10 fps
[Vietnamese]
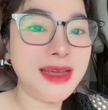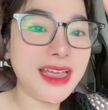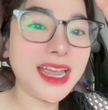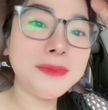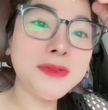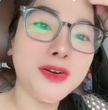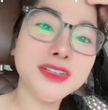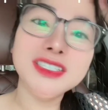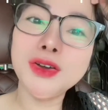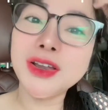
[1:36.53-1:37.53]
em có
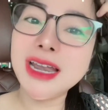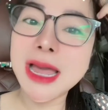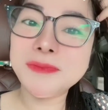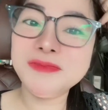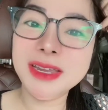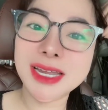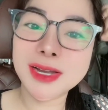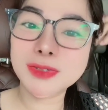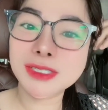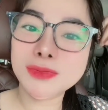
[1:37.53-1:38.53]
chốt làm
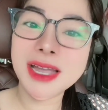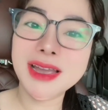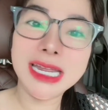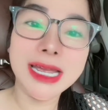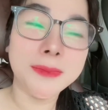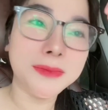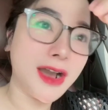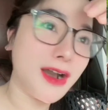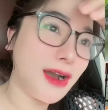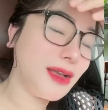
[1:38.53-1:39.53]
video trong thời điểm
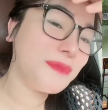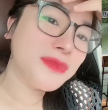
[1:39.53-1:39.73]
đó